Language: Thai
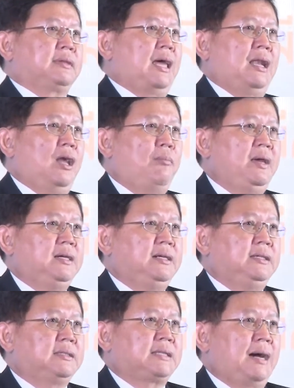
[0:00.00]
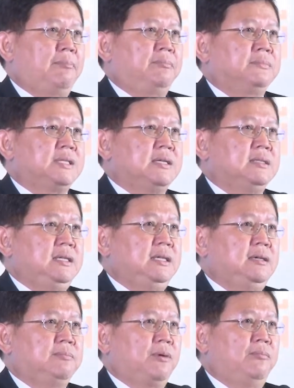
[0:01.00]
แต่เราไม่เคยทำสิ่งที่
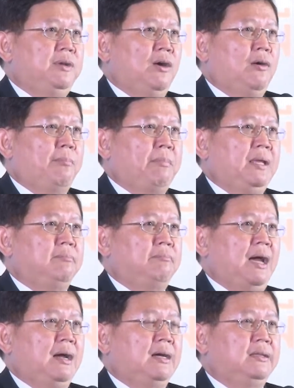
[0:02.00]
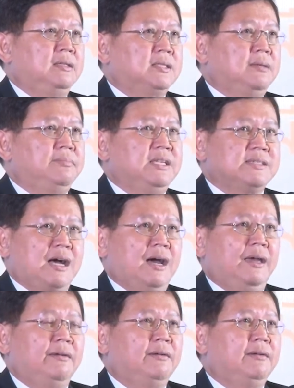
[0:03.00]
ผมเรียกว่าเป็น mechanism
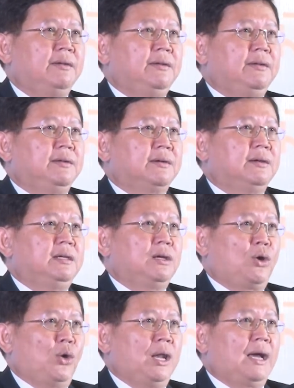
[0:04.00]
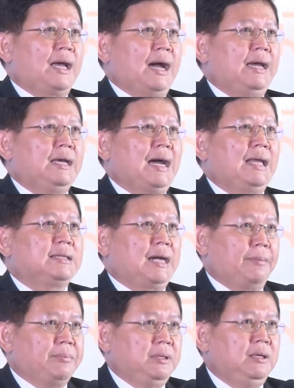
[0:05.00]
design ก็คือกลไกการ
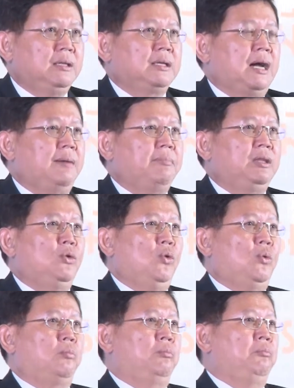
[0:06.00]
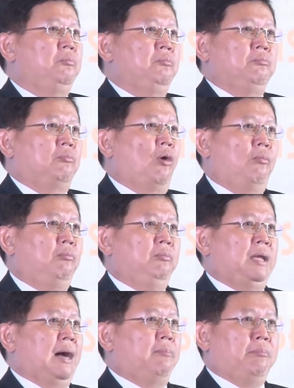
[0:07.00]
ขับเคลื่อนการปฏิรูป ผม
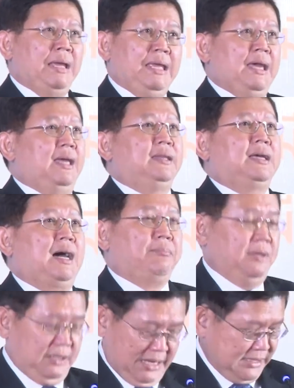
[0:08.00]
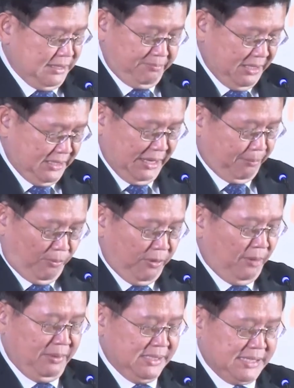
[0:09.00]
ยังไม่เห็นนะครับ หรืออาจจะมีแต่ผม
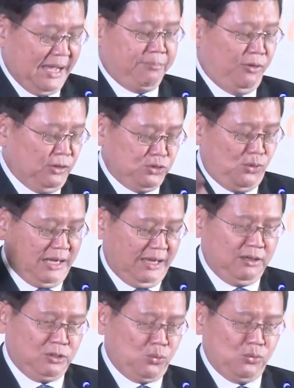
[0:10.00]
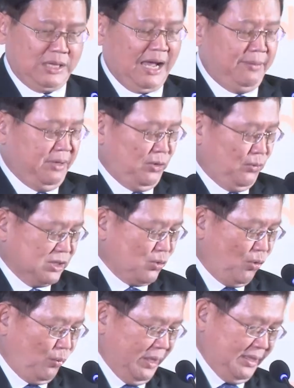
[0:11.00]
ก็ไม่ทราบเพราะช่วงหลังก็ถูกย้ายไปอยู่กระท
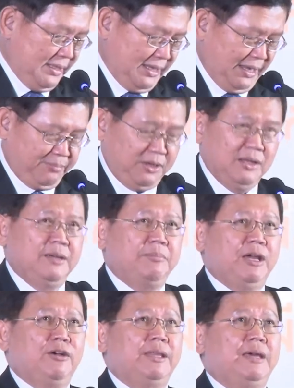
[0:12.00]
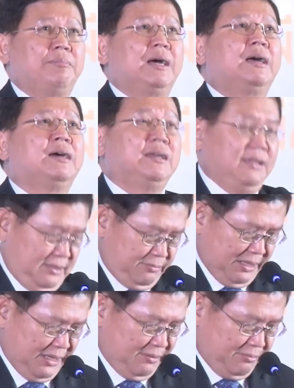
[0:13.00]
รวงวิทย์นะครับ ก็เลยไม่ค่อยได้มา
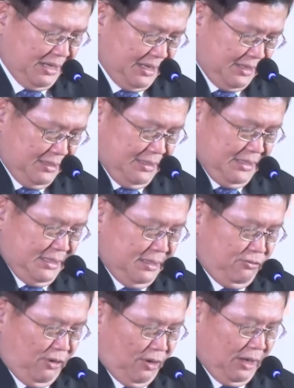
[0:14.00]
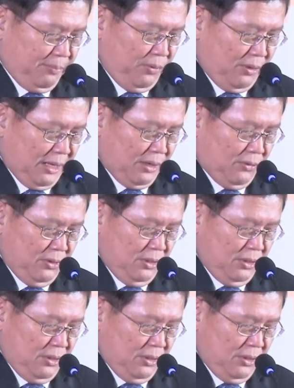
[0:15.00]
มามาเอ็นวอลกับพวกเรา